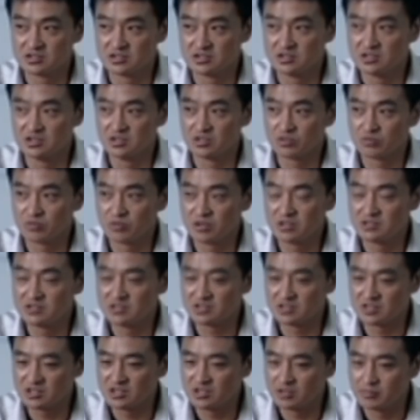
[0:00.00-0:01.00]
vả lại
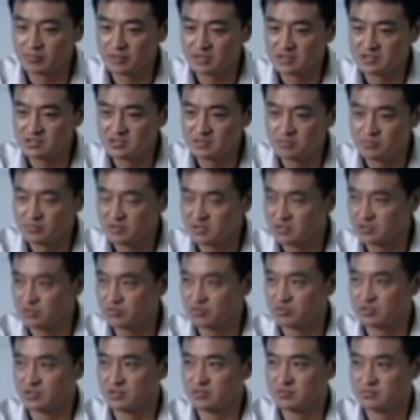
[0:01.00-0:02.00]
còn có mối quan hệ rất
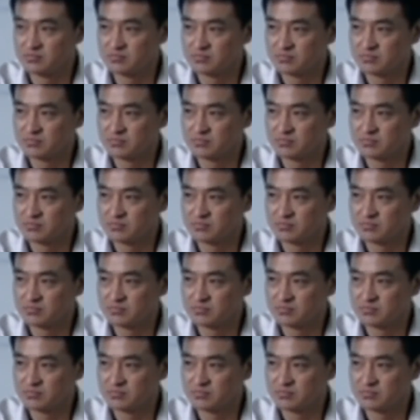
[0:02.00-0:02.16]
thân thiết với